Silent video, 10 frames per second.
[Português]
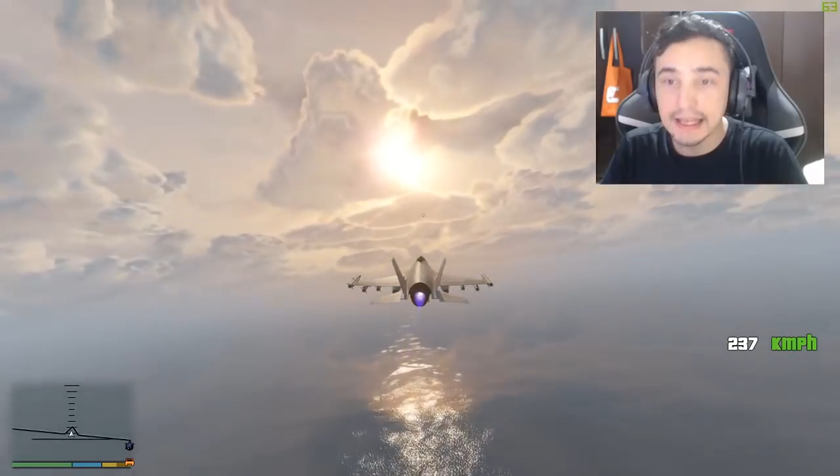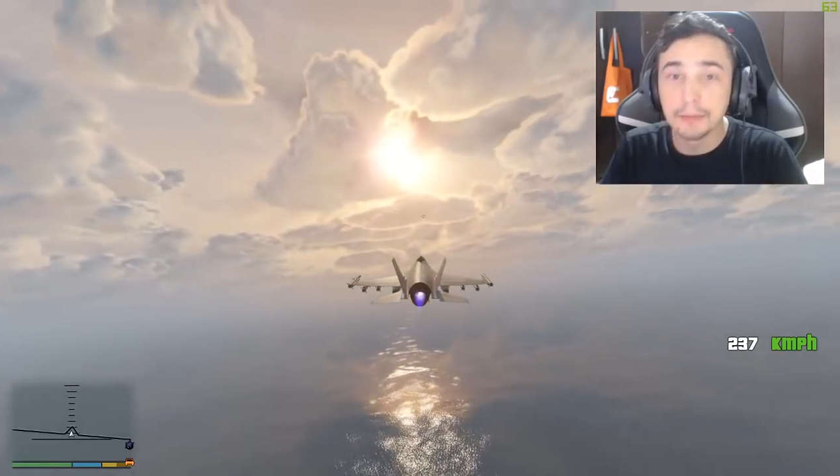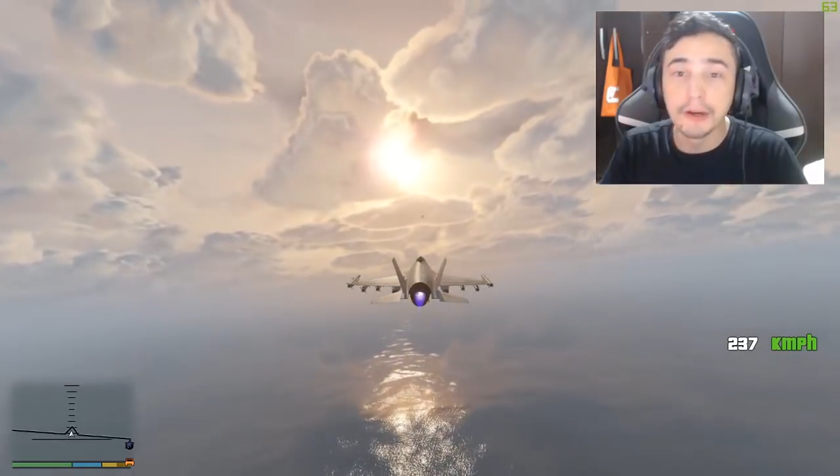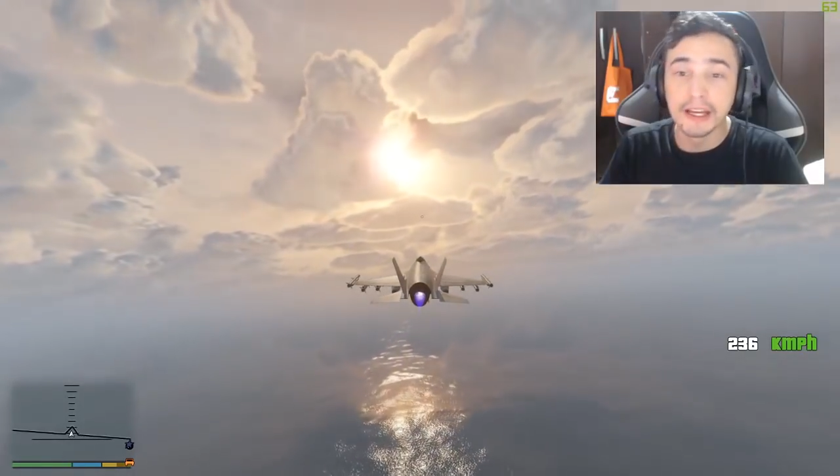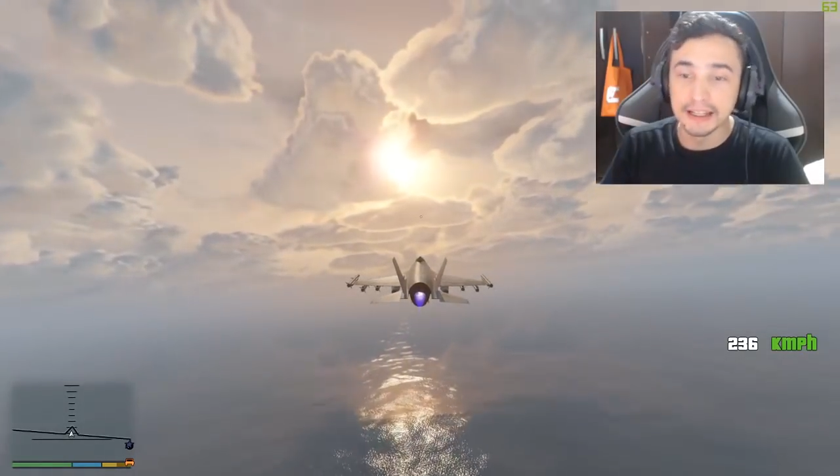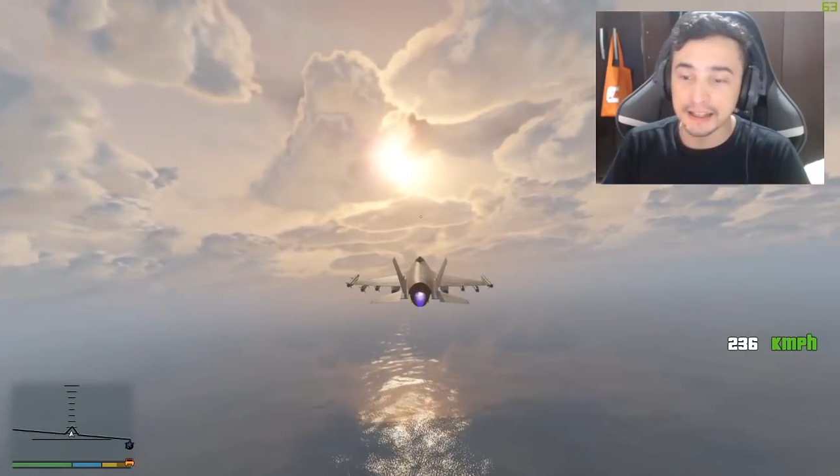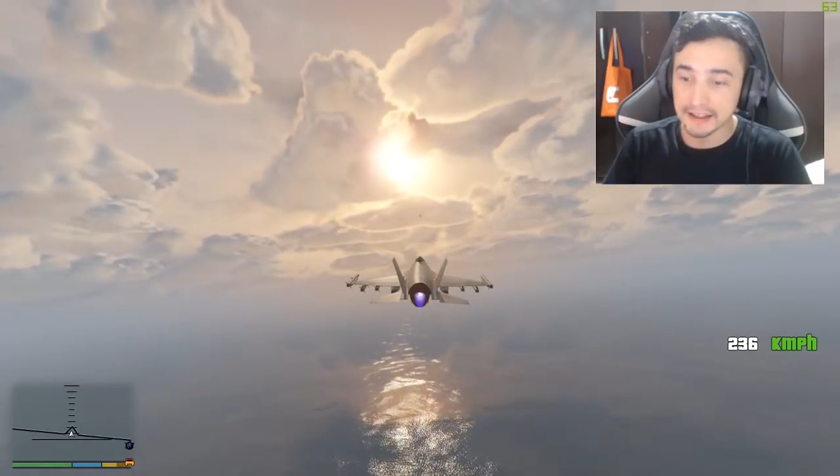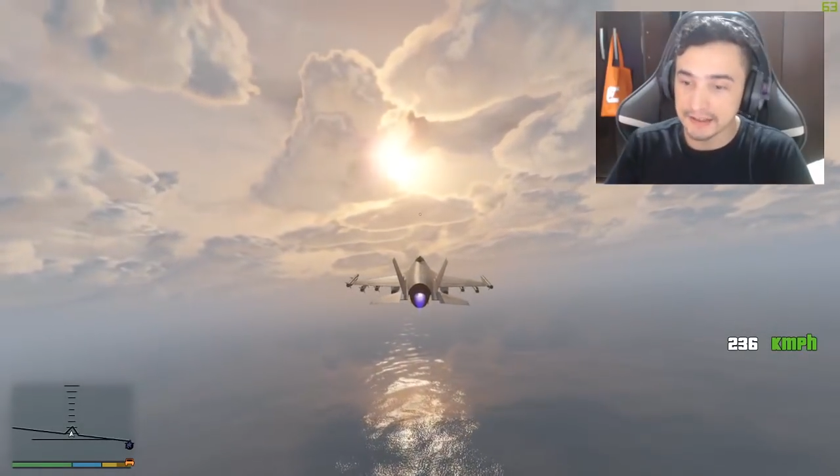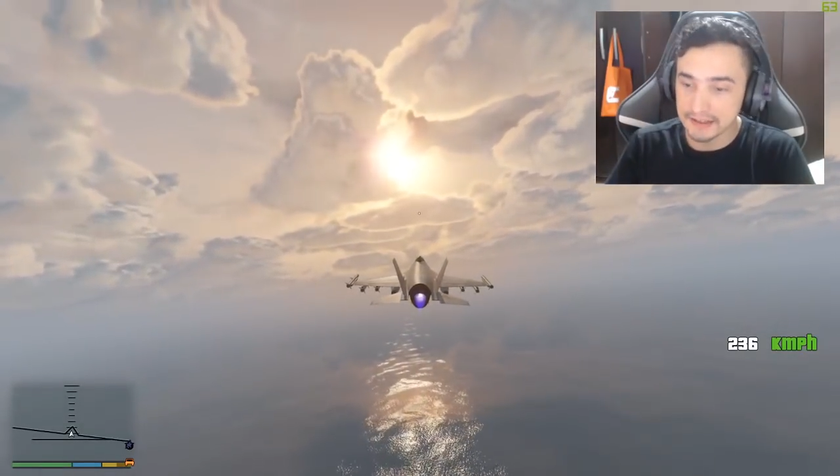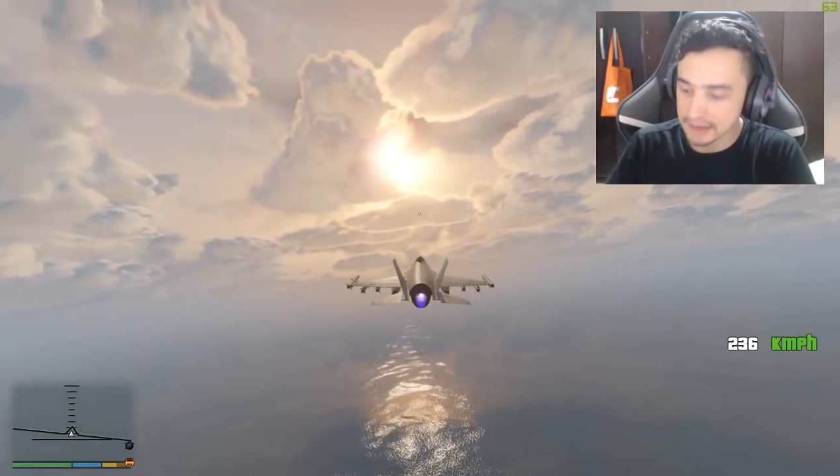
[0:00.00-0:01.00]

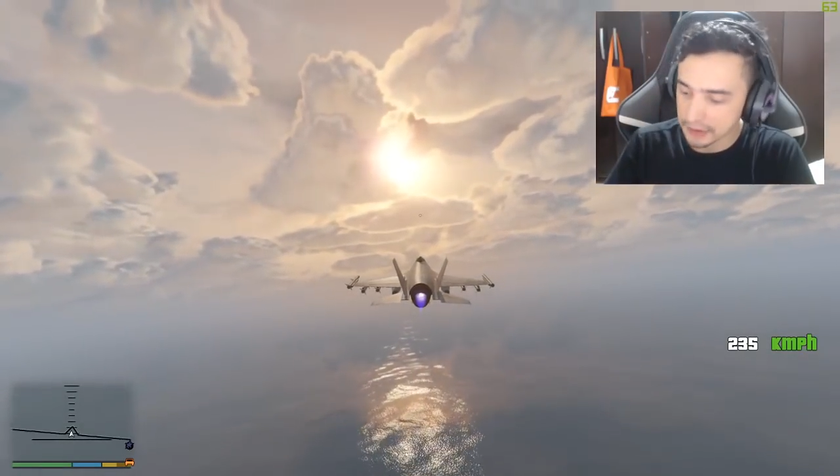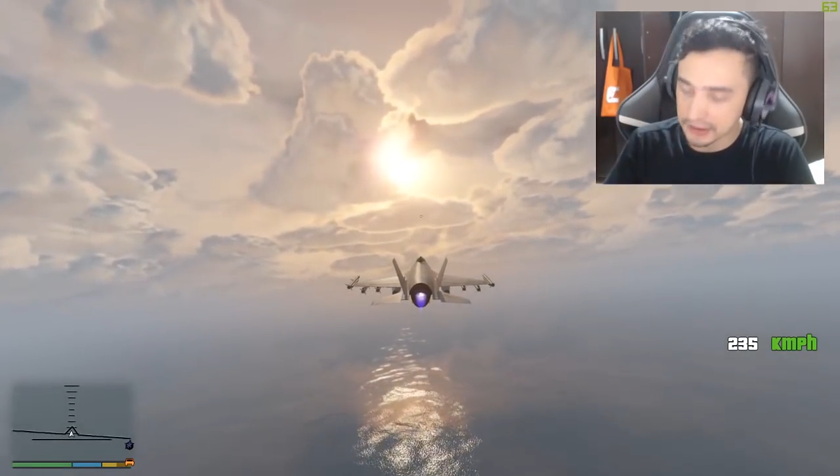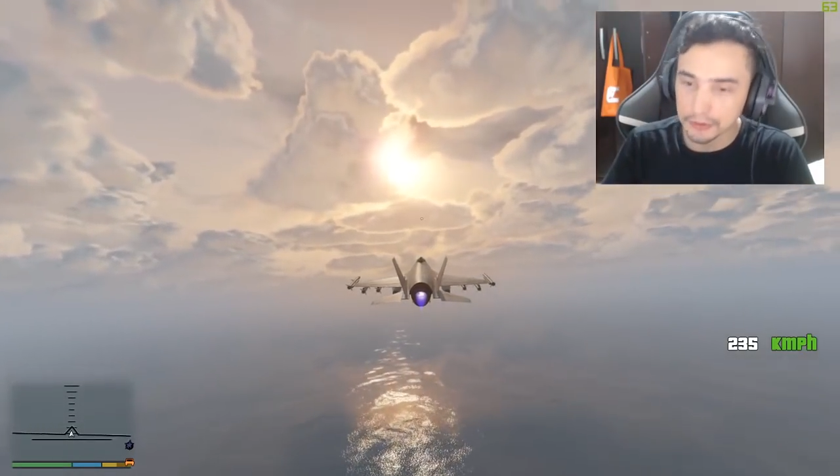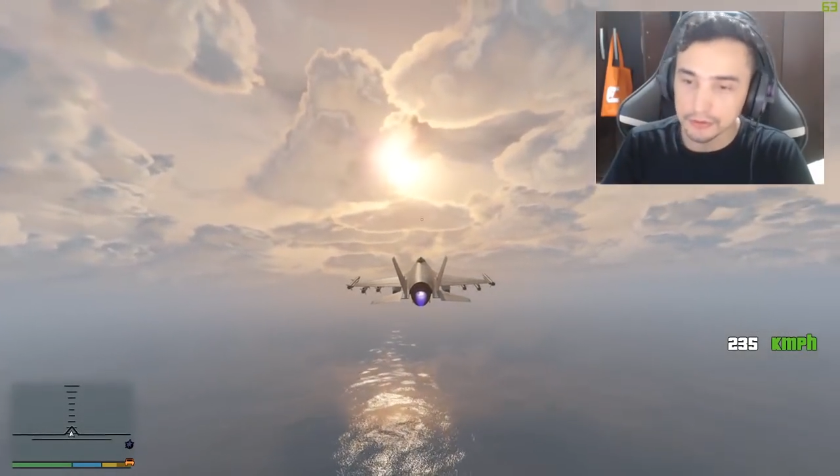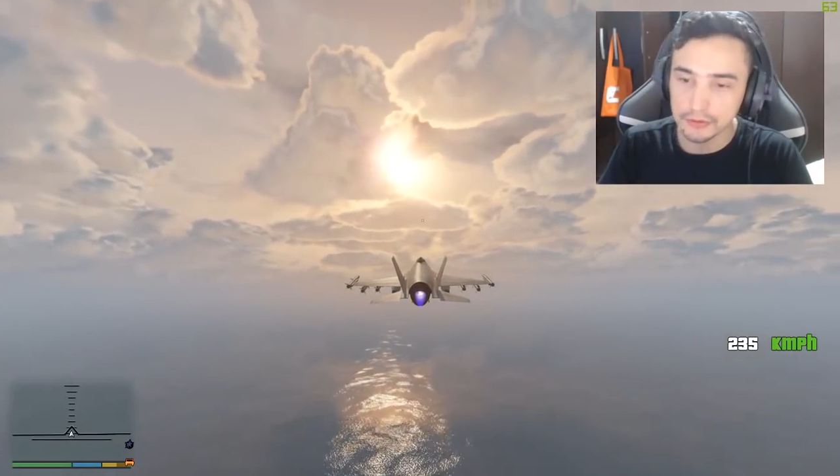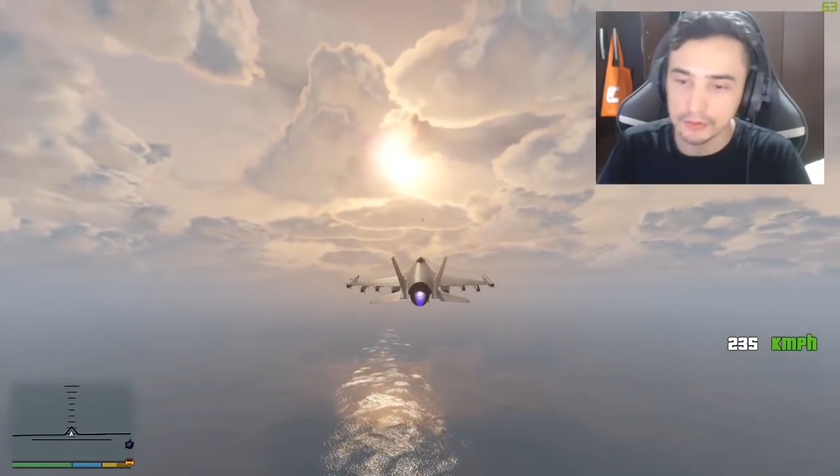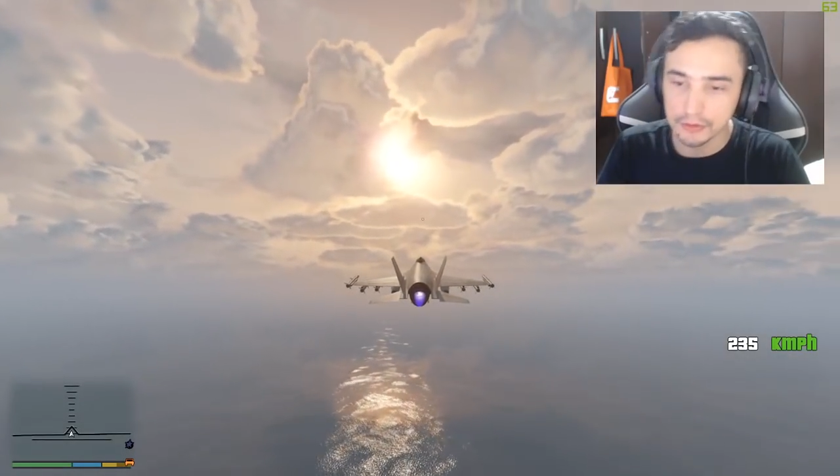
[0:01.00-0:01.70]
buenas. Eu tenho...